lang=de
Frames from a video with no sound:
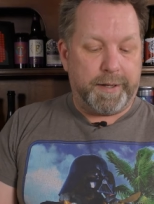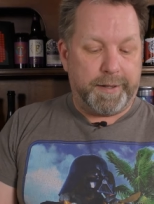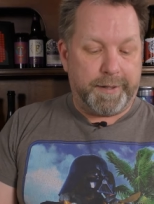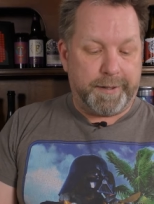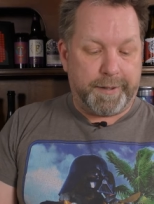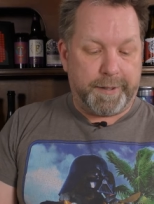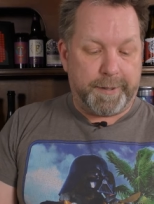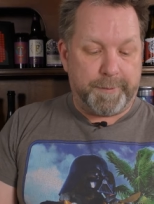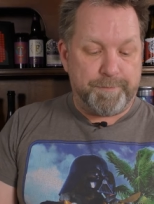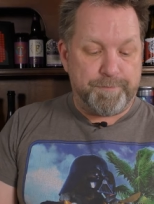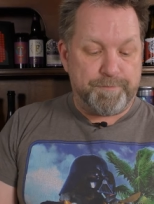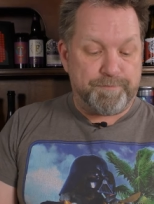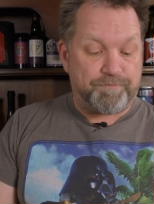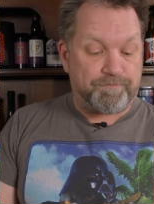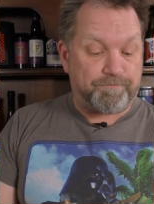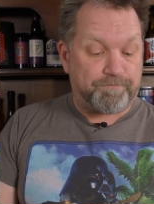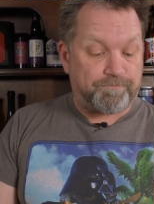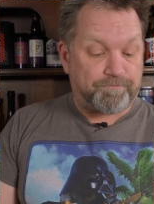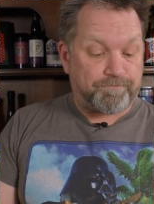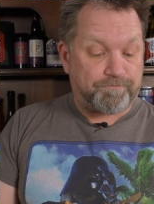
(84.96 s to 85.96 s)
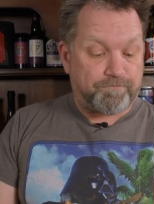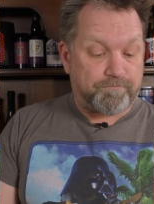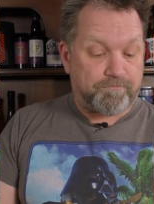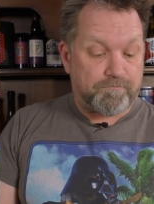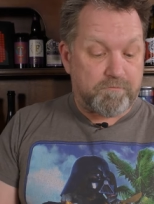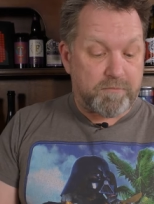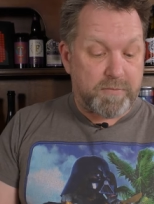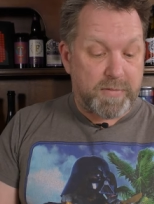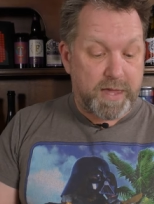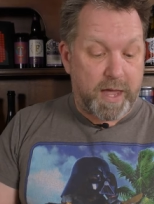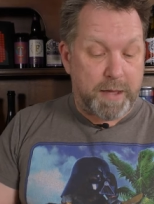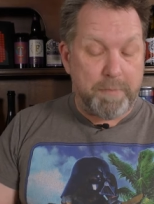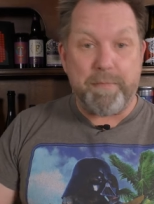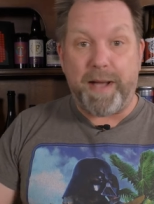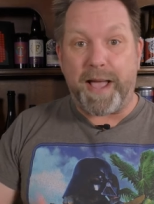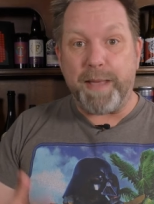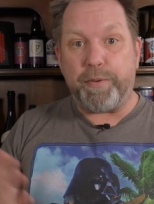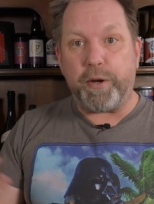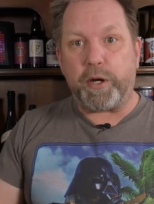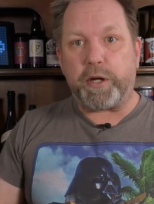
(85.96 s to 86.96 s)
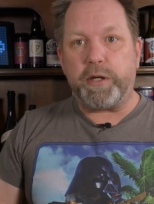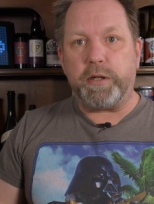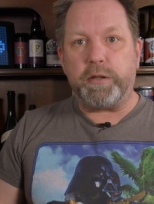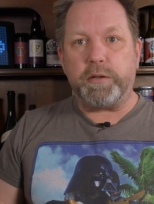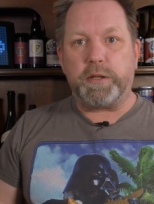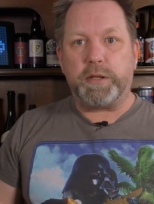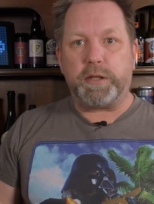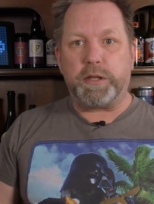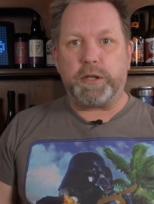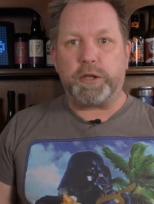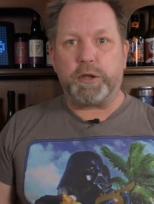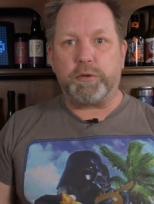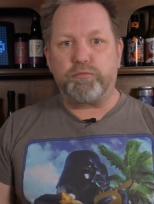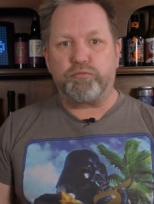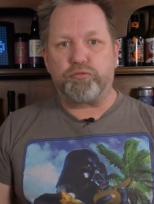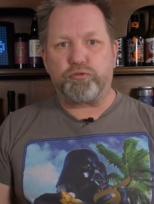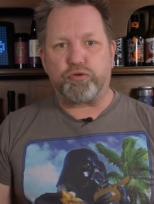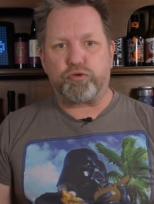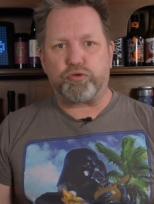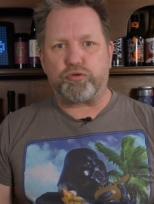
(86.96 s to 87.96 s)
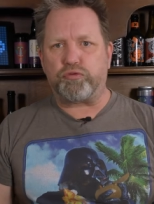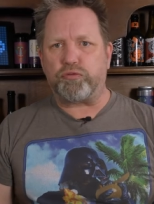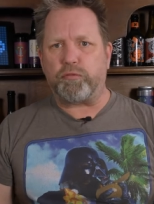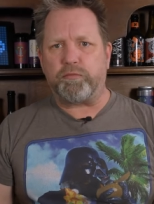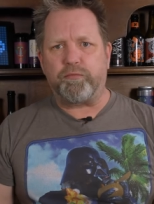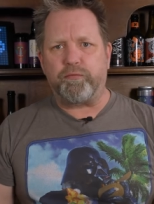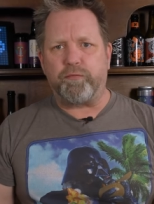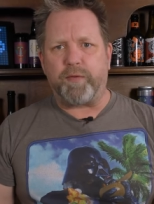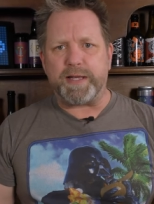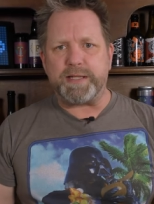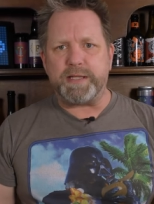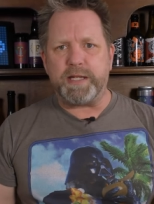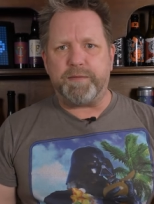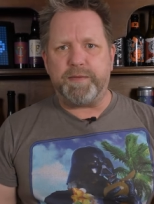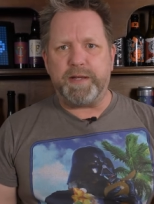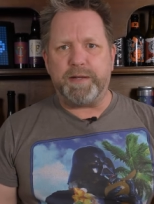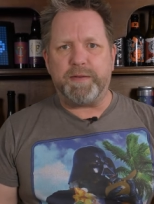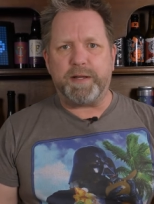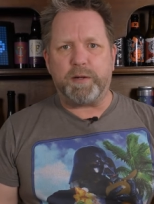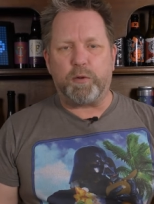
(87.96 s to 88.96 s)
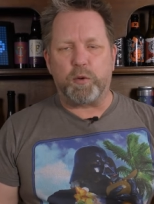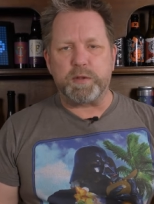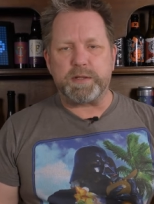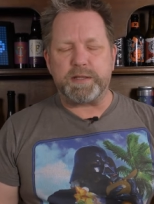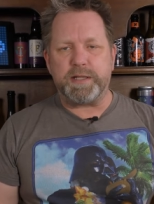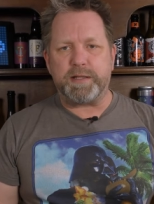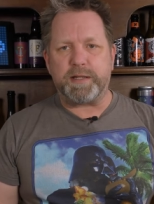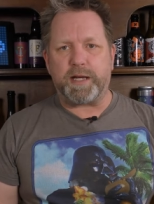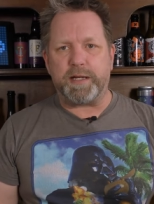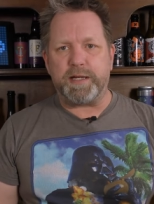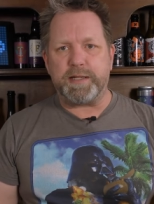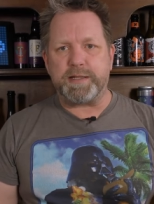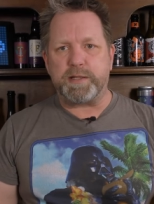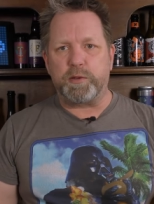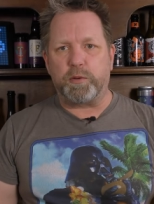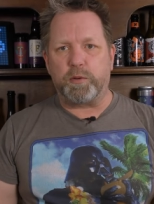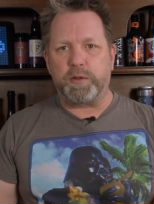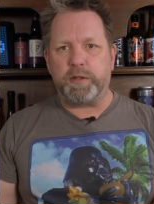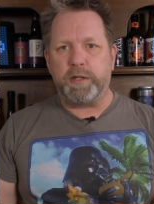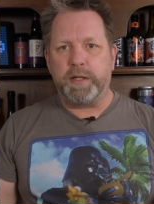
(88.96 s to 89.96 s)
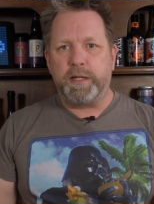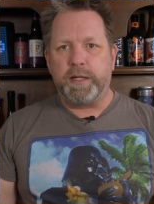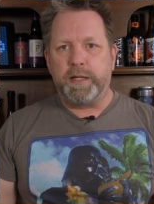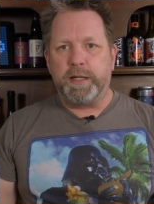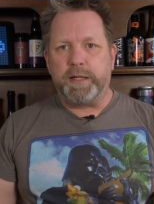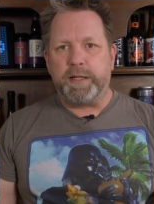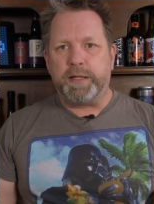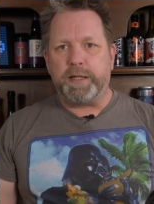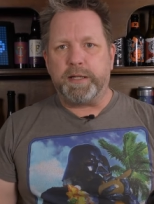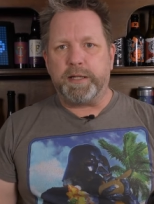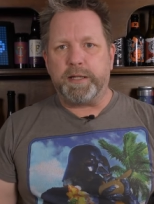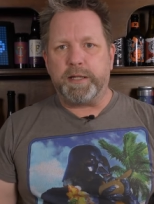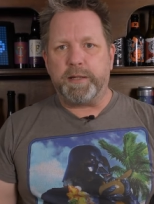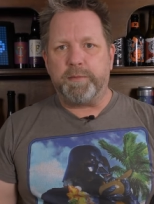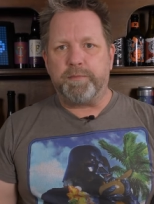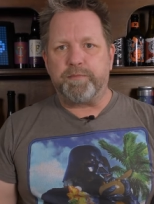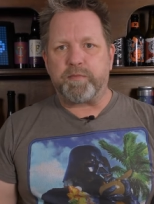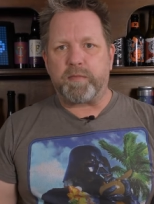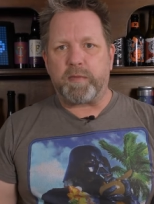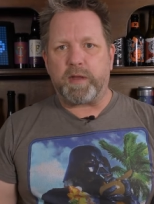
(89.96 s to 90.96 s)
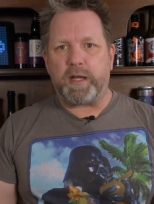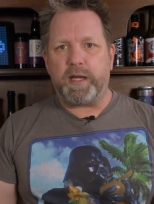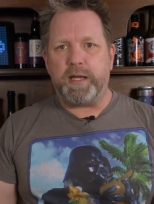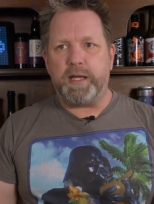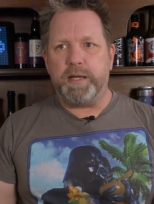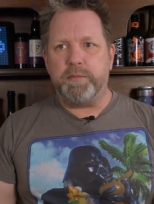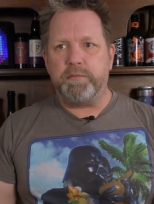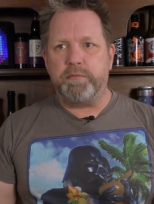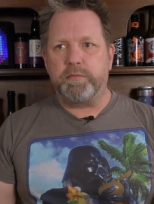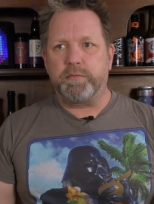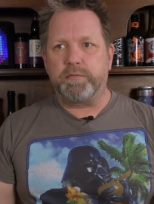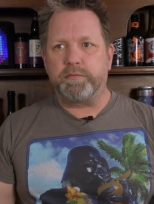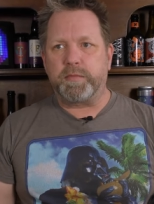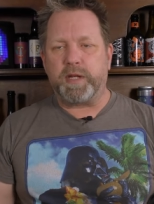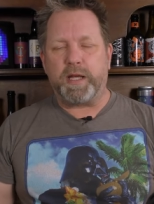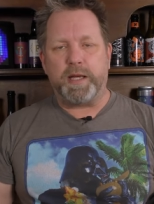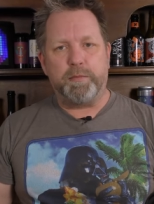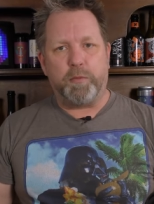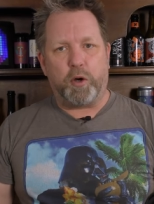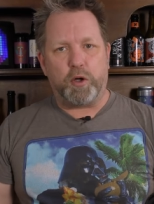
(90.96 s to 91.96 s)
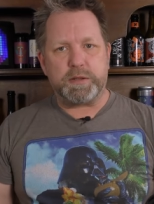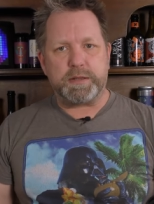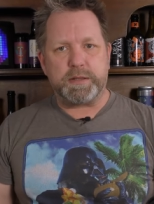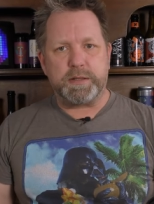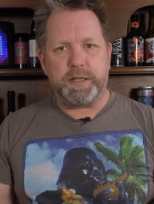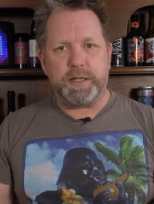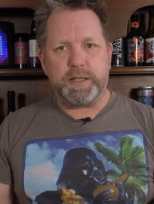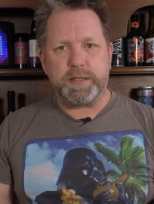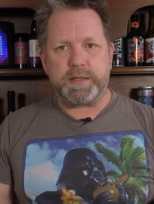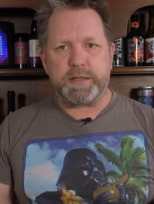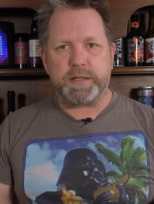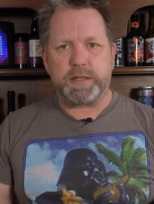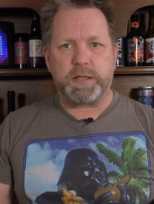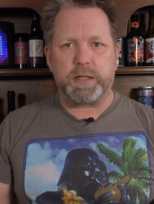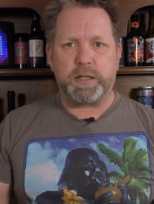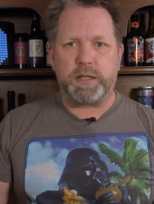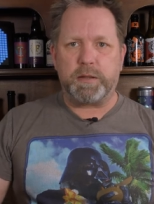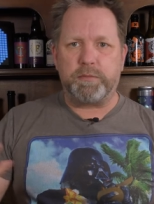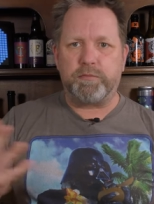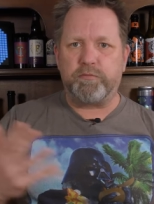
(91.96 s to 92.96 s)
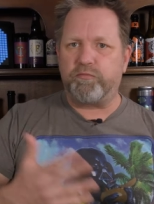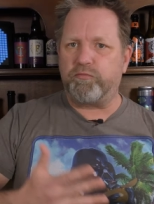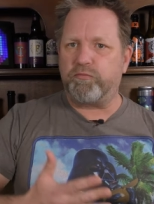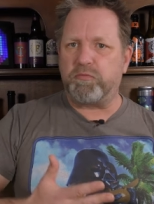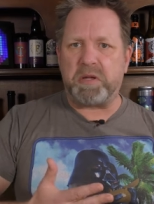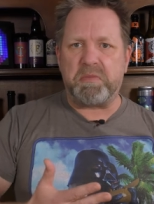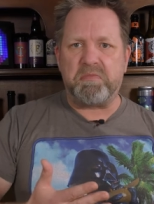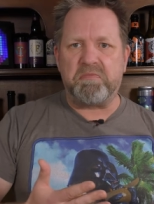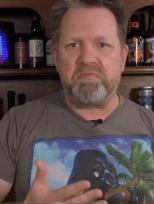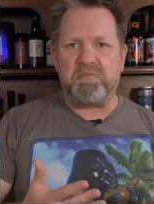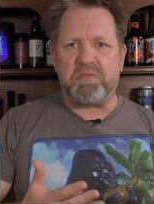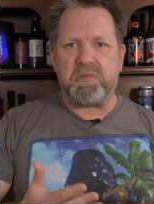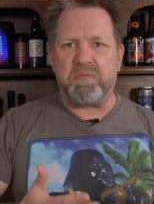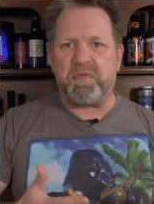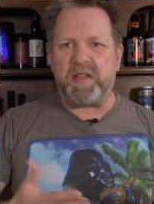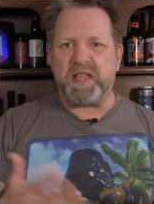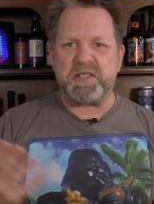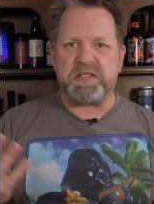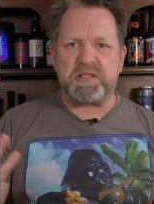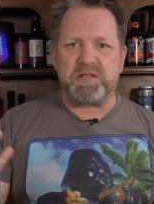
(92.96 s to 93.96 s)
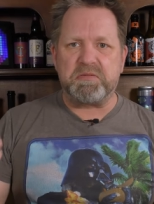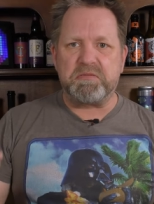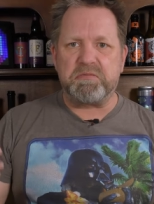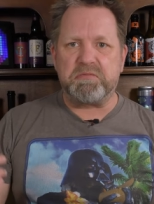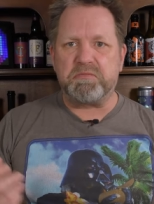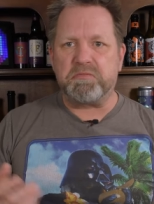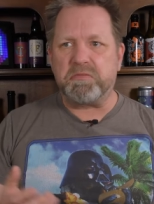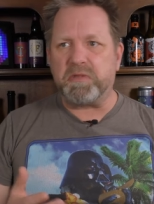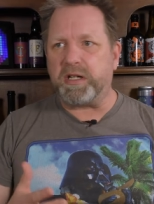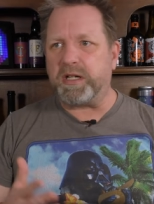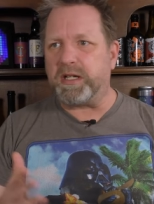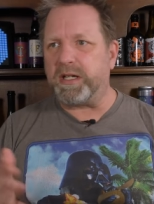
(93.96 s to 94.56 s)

Ähm, Maiböcke, äh, weiß nicht, wie, wie groß die Tradition ähm, im, im Osten ist, ähm, im Westen.